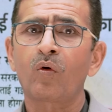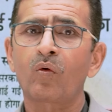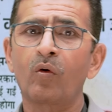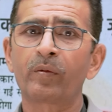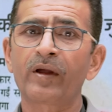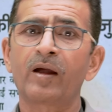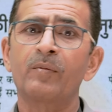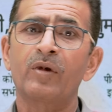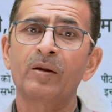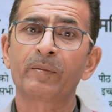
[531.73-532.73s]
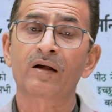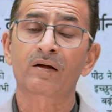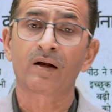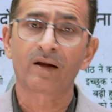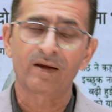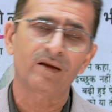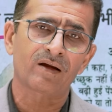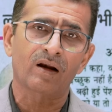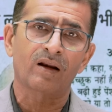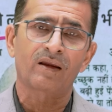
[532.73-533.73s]
उनको भी इम्प्लीमेंट नहीं
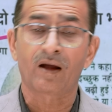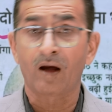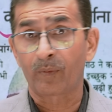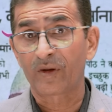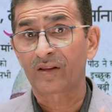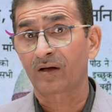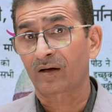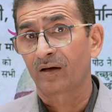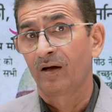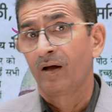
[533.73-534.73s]
कर रही है अभी तक